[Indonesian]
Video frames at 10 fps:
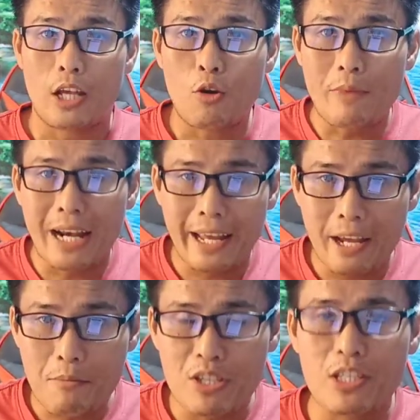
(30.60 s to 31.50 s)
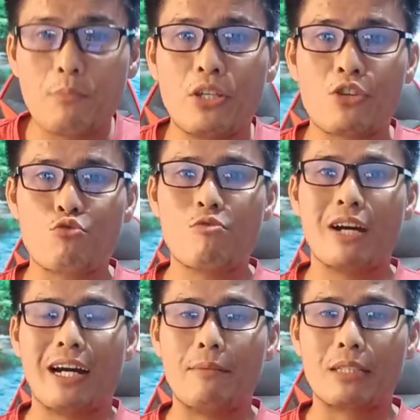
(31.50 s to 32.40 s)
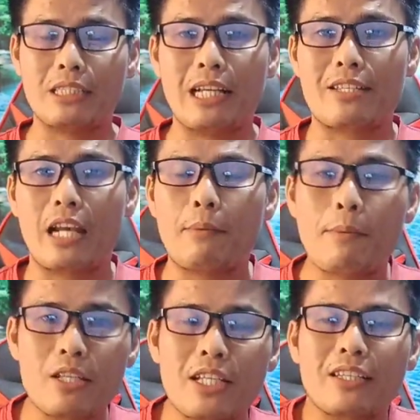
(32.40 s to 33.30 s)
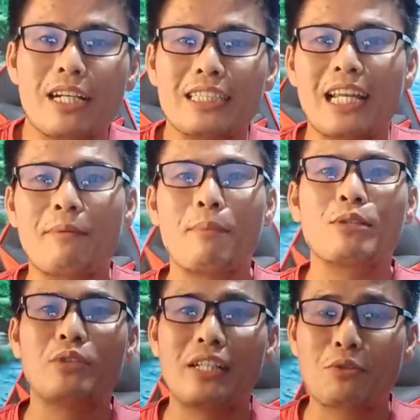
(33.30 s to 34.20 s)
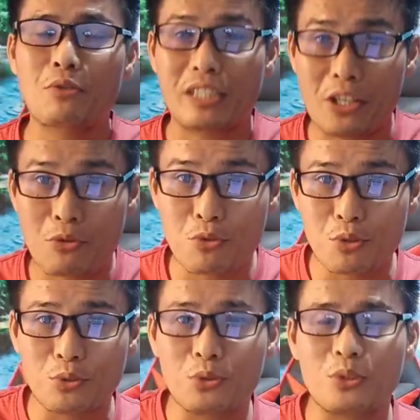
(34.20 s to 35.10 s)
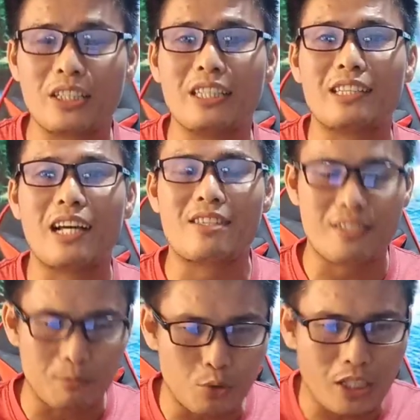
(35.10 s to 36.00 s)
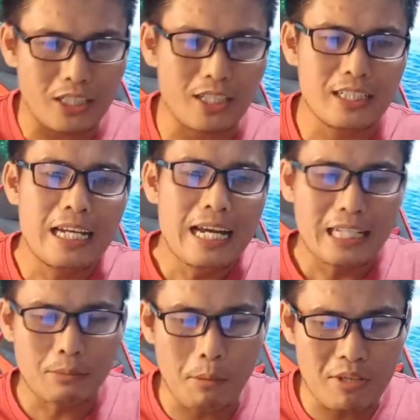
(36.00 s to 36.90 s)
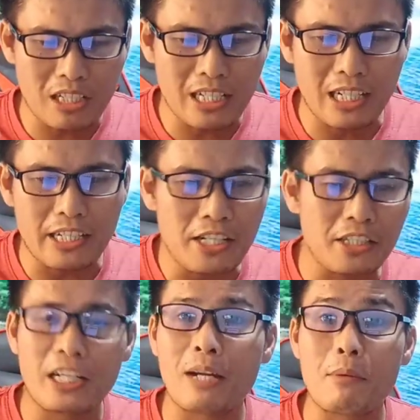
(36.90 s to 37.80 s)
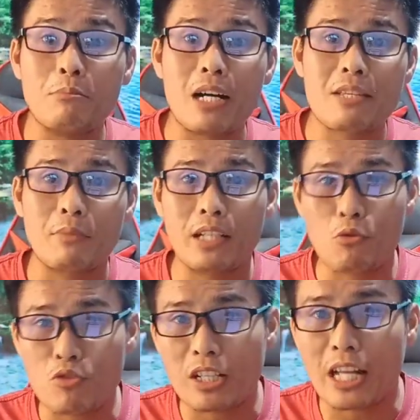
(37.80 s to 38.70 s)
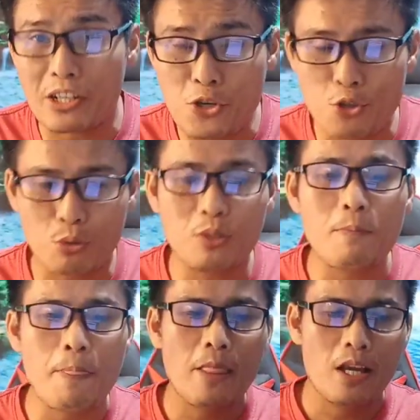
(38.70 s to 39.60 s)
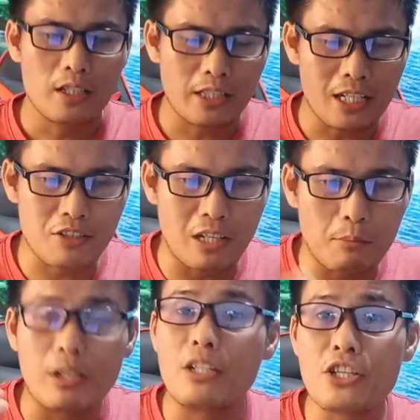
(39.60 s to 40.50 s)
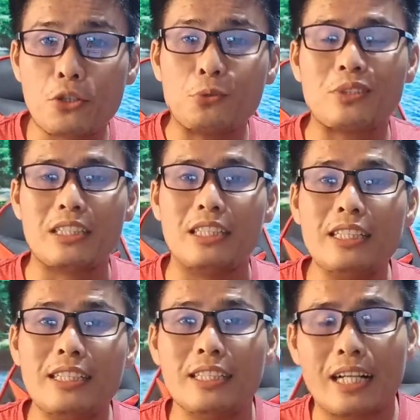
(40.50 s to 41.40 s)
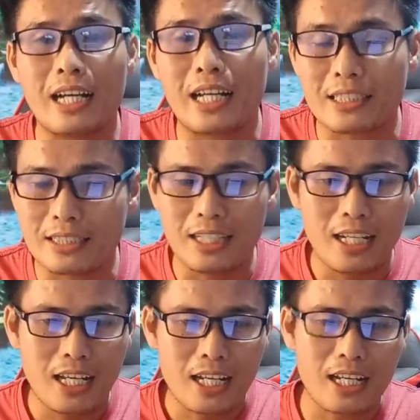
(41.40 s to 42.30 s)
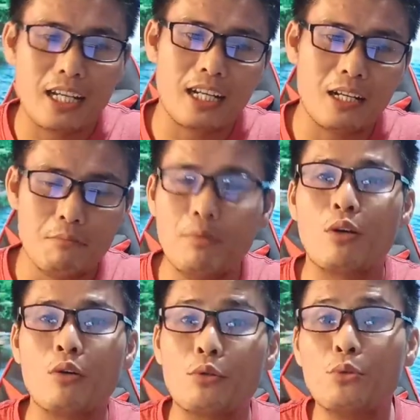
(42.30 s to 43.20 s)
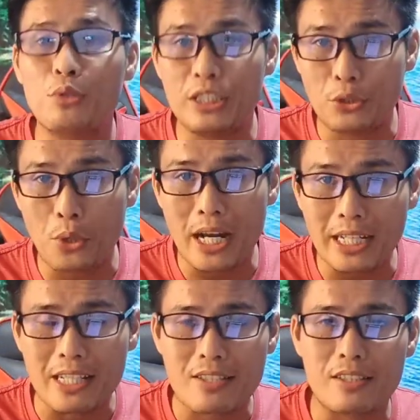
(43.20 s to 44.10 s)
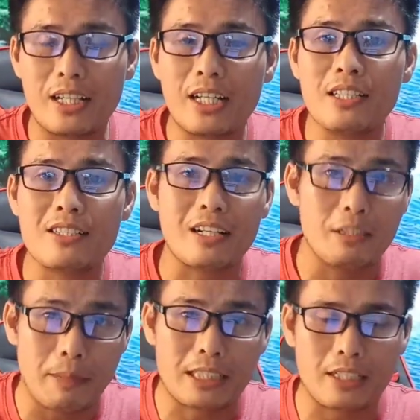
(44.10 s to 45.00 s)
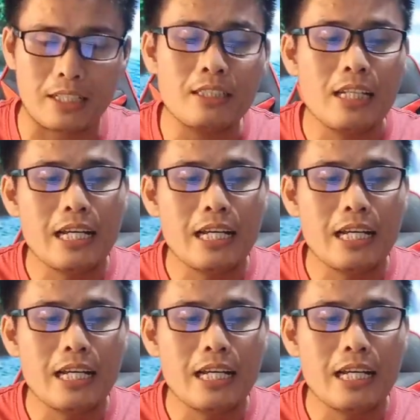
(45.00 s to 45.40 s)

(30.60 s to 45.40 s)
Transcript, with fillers: Salam Elechem Bisem Yeshua Hamasyah. Salam damai sejahtera di dalam nama Tuhan Yesus Kristus untuk kita semua. Teman-teman sekalian, kali ini kita akan membahas mengenai Ustadz Aristo yang sedang berdiskusi dengan uh, Bro Rudi Yohanes, ya, sang debater.